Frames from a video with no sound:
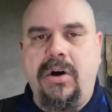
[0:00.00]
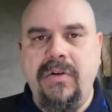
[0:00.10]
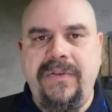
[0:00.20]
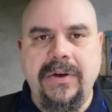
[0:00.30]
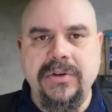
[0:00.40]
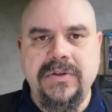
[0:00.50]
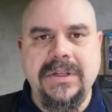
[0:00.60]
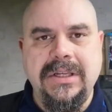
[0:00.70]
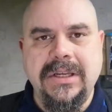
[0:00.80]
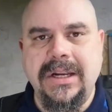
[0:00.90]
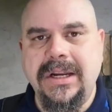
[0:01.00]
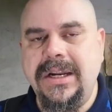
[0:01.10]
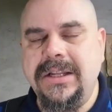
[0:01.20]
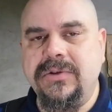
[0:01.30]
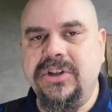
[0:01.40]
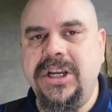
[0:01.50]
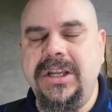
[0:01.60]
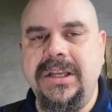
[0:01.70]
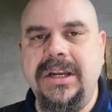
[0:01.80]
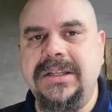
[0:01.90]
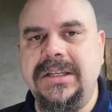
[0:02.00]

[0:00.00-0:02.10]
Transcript: refaire ensuite l'étanchéité, la